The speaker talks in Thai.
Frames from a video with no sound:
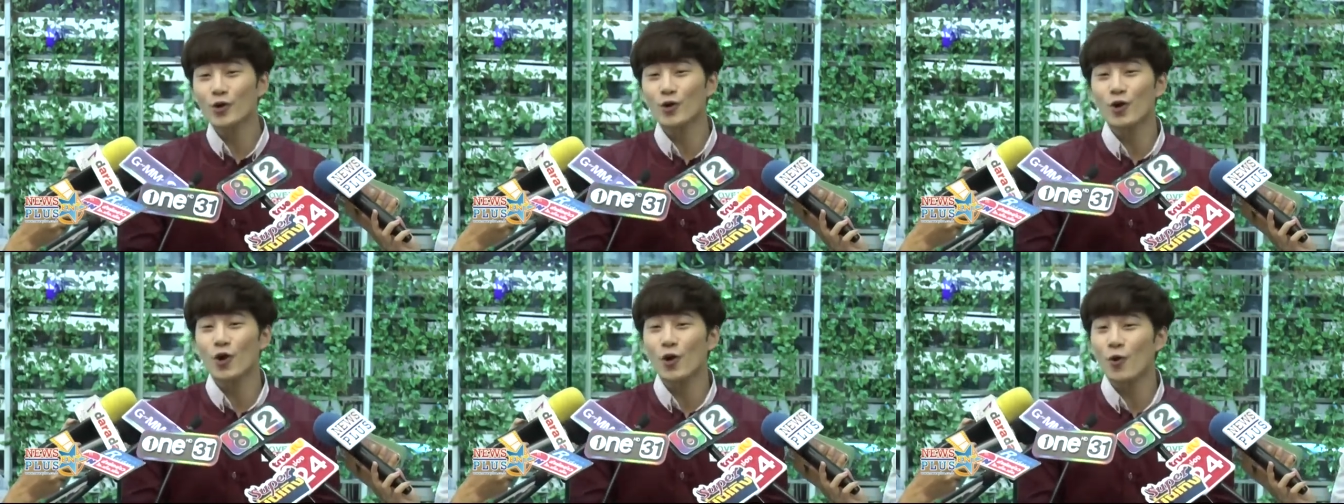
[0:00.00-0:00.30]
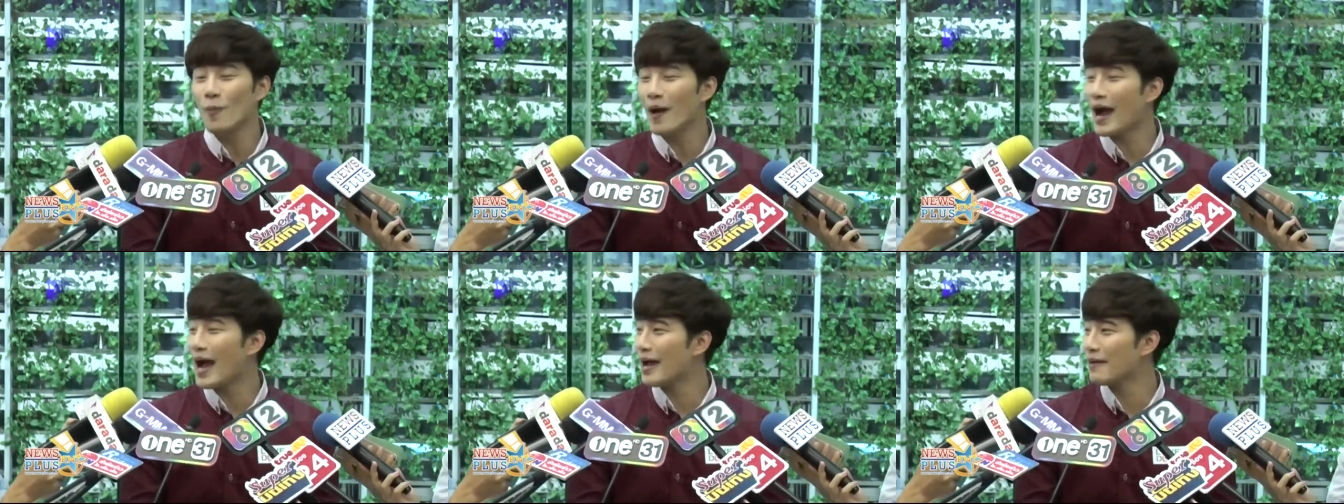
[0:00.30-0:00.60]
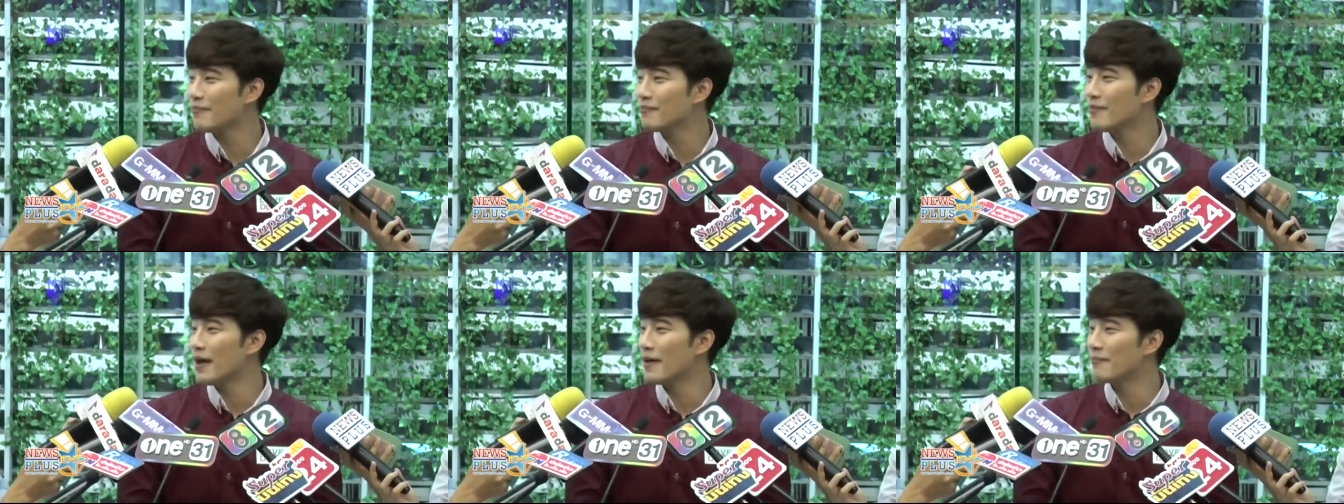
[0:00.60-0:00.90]
กอยู่โรงพยาบา
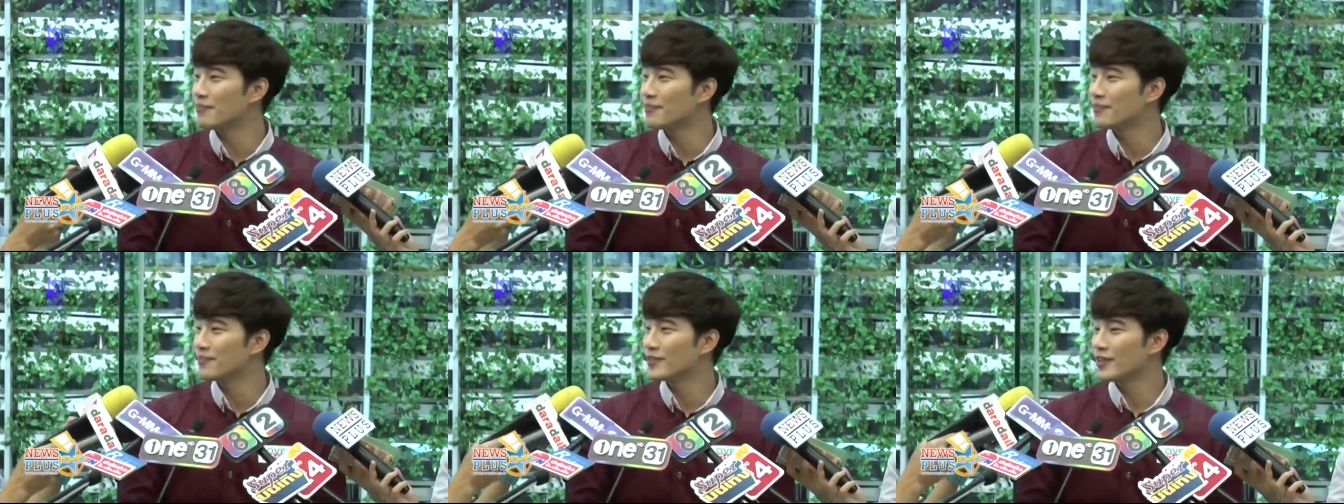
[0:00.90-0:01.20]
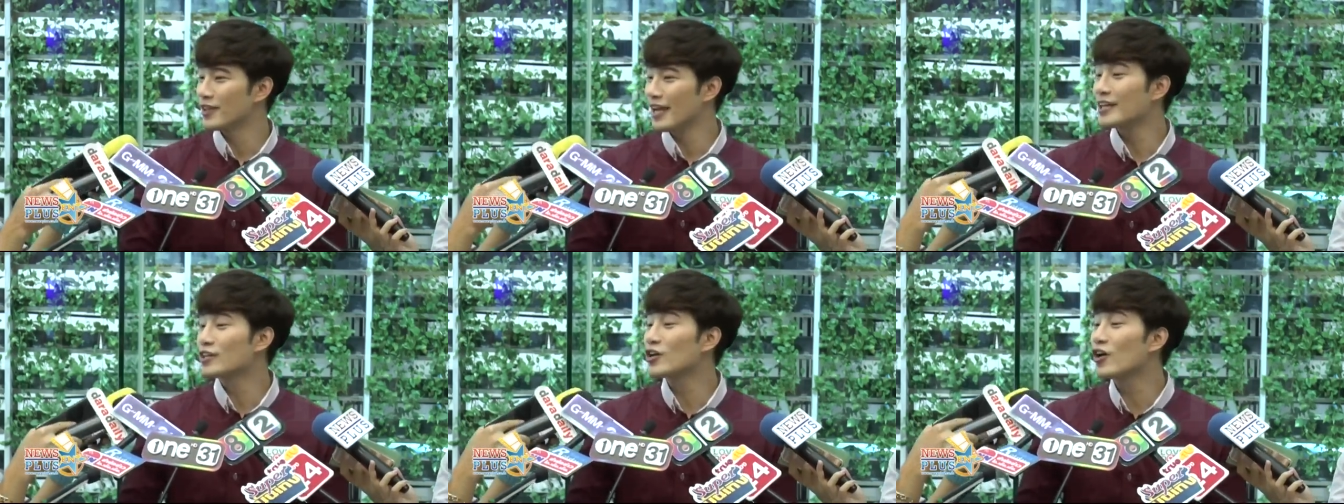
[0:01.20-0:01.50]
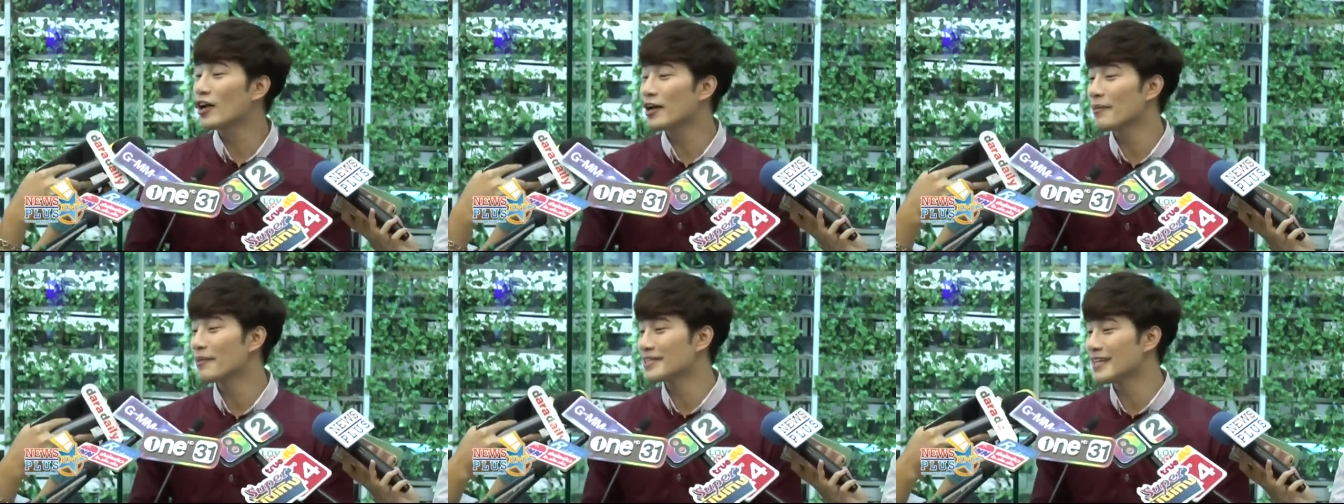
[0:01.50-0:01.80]
ลแบบถ้า
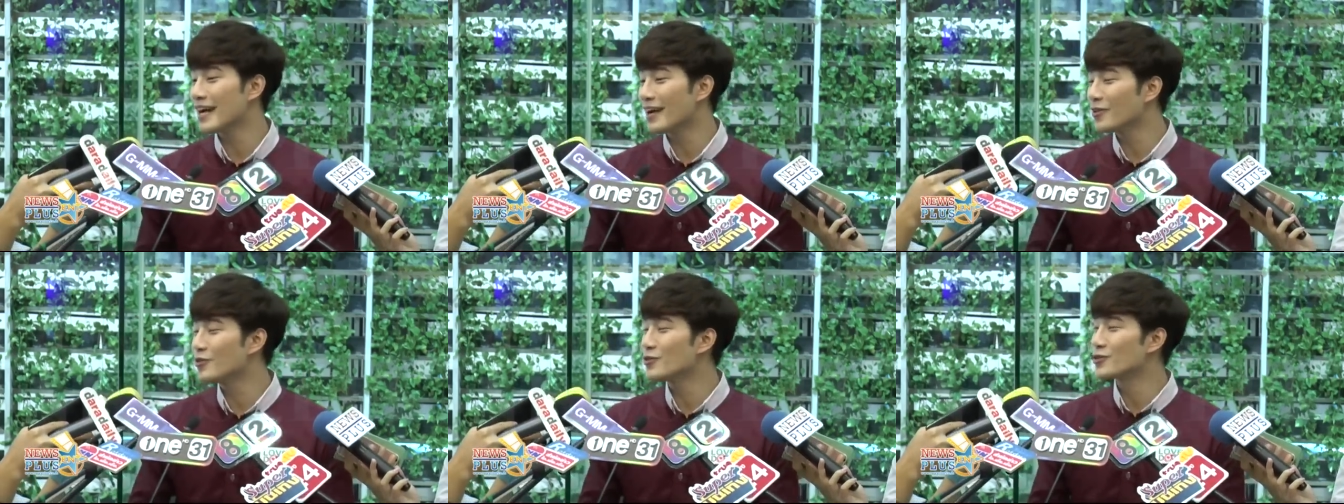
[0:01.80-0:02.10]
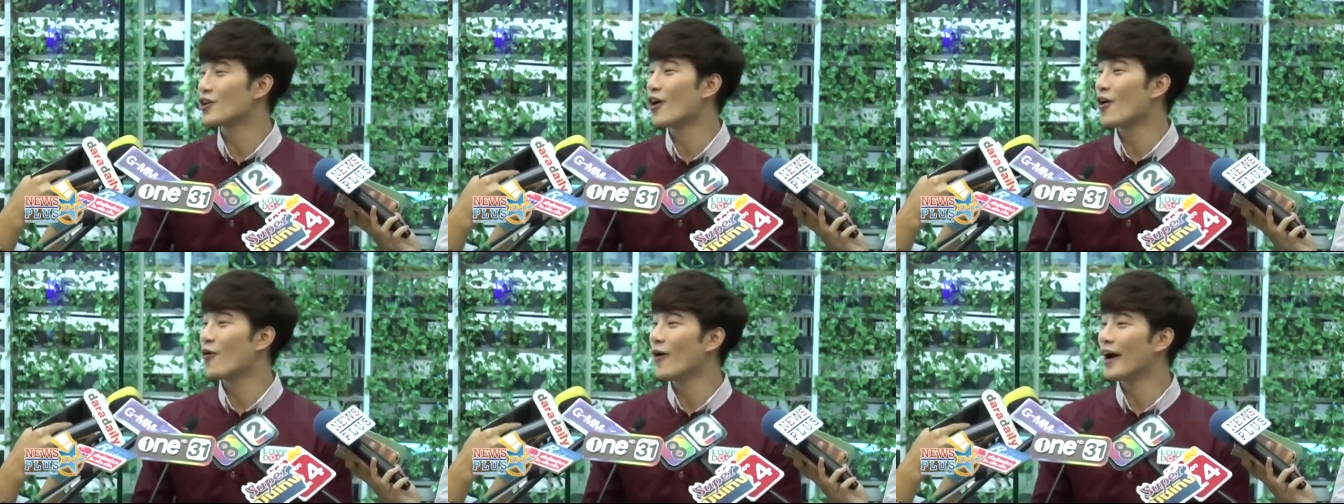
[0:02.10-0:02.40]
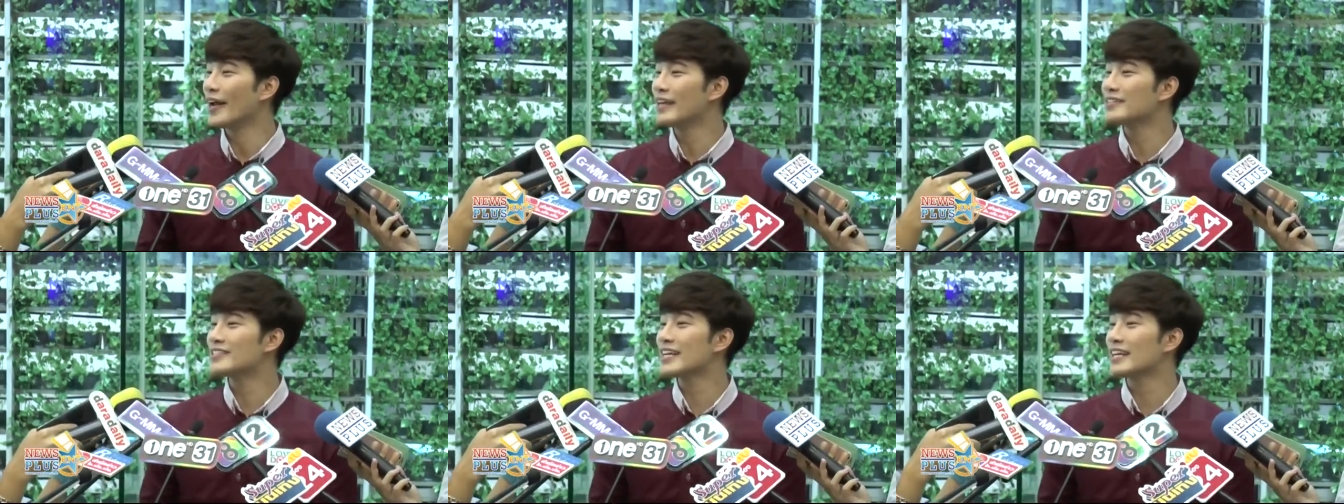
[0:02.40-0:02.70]
ข้อธรรมชาติก็อยู่2
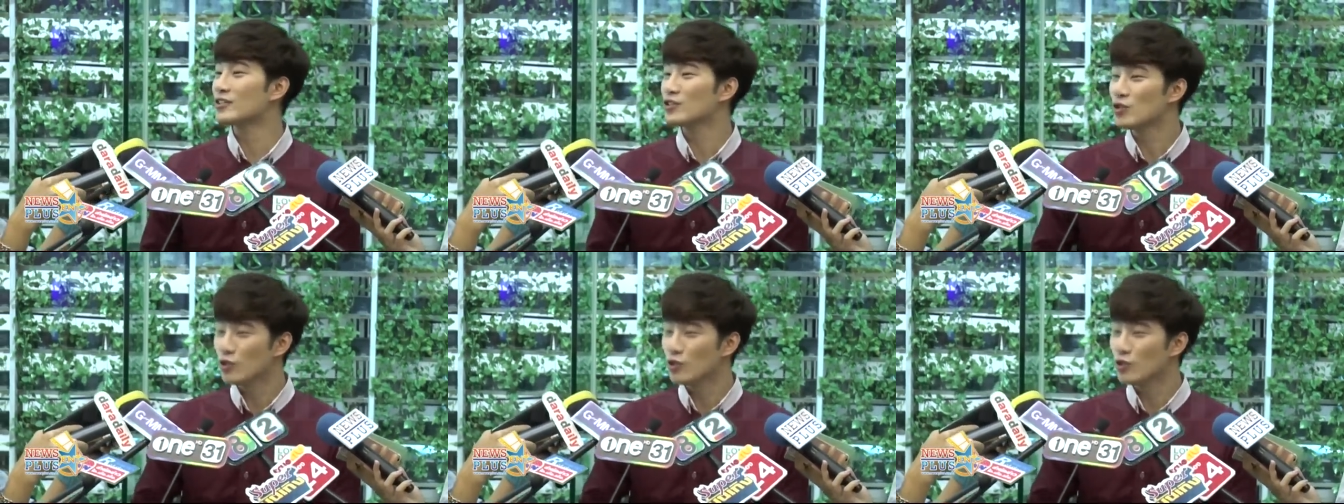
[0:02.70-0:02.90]
วัน จัด